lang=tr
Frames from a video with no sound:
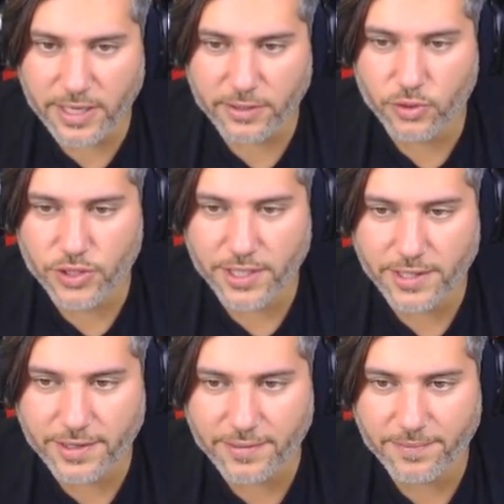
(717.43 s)
güzel
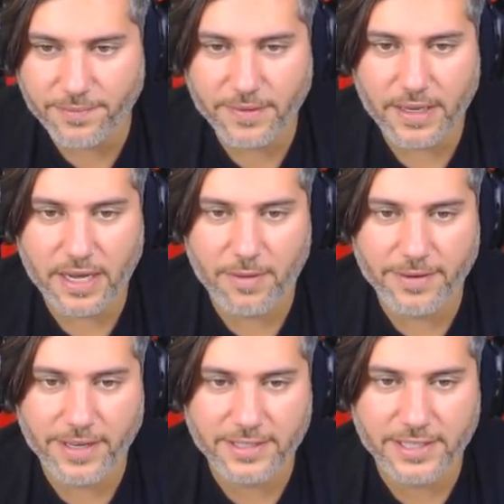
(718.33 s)
düşünceydi.
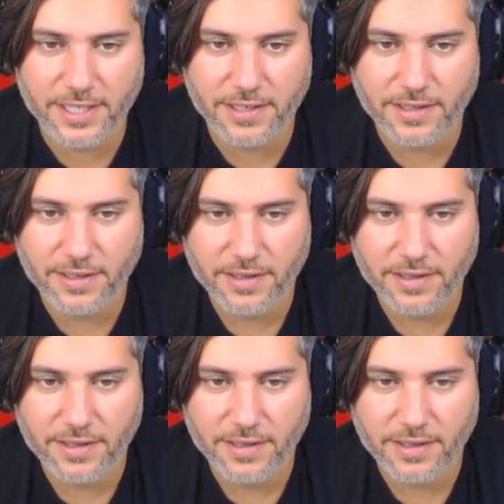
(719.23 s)
Ama ne yazık ki